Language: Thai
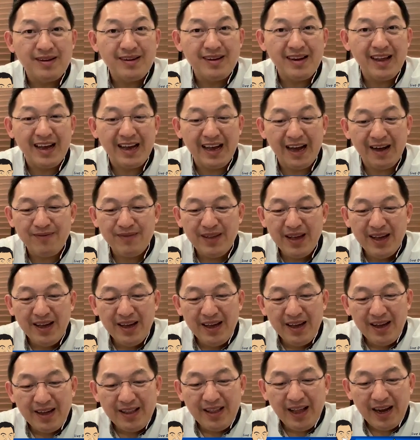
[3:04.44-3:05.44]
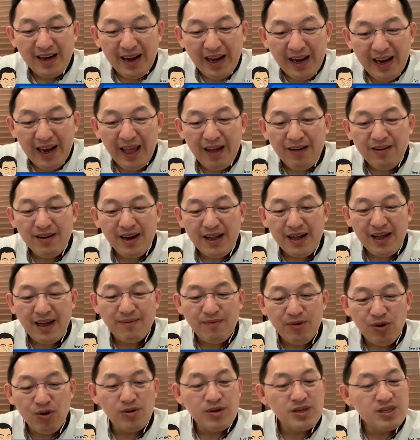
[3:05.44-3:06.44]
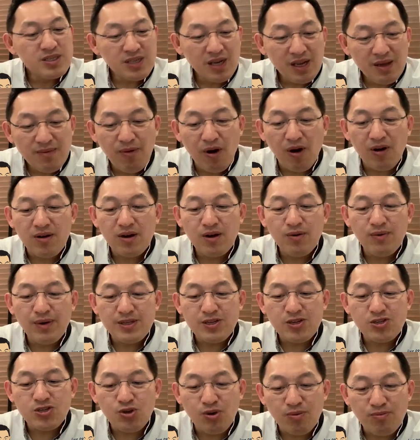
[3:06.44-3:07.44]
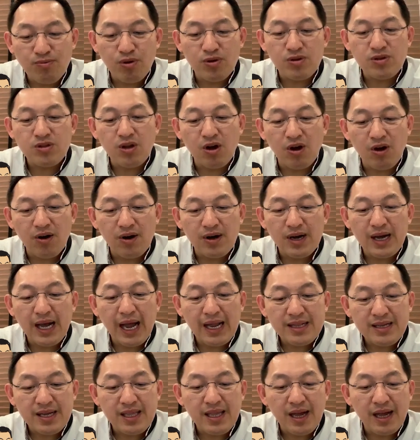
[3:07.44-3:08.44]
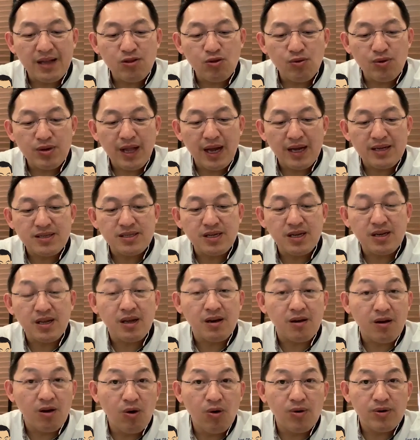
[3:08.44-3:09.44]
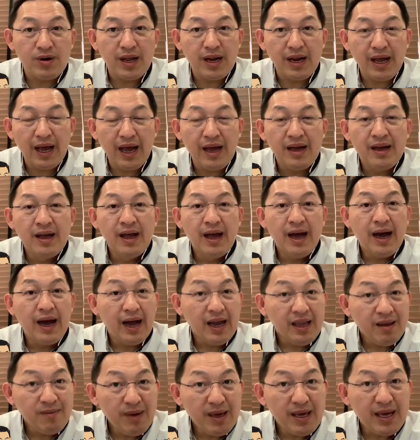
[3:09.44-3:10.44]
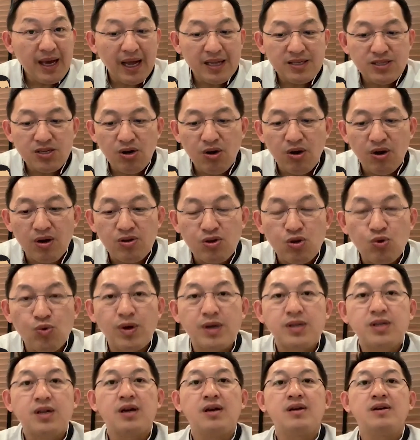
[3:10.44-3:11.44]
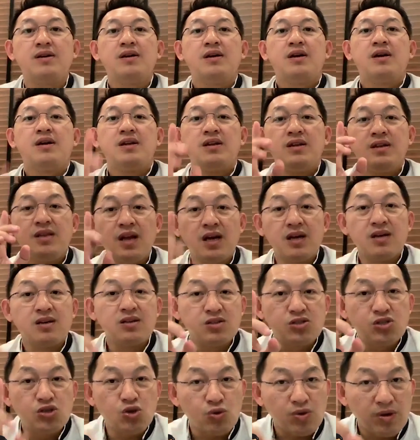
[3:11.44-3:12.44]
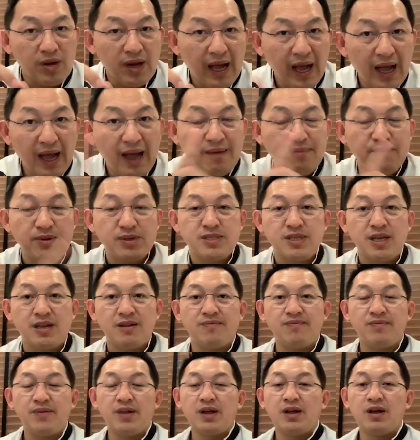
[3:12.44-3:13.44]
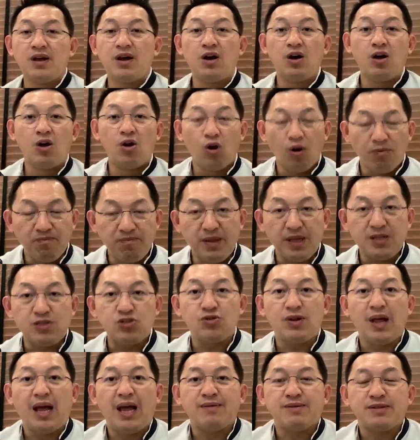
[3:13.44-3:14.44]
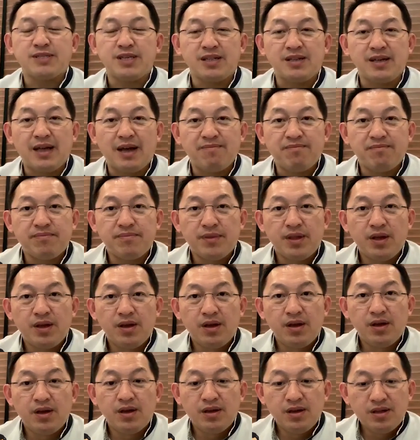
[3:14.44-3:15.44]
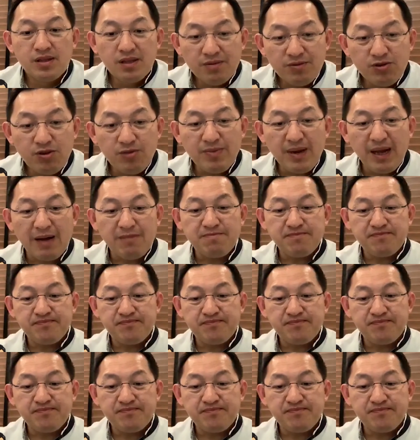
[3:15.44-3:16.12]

นะครับดังนั้นแล้วเนี่ยนะครับ OECD บอกเลยว่าจะส่งผลต่อการขยายตัวทางเศรษฐกิจโลกเนี่ยนะฮะให้มีการชะลอตัวถึง 1.5% ลบ 1.5% ครับท่านผู้ชมครับ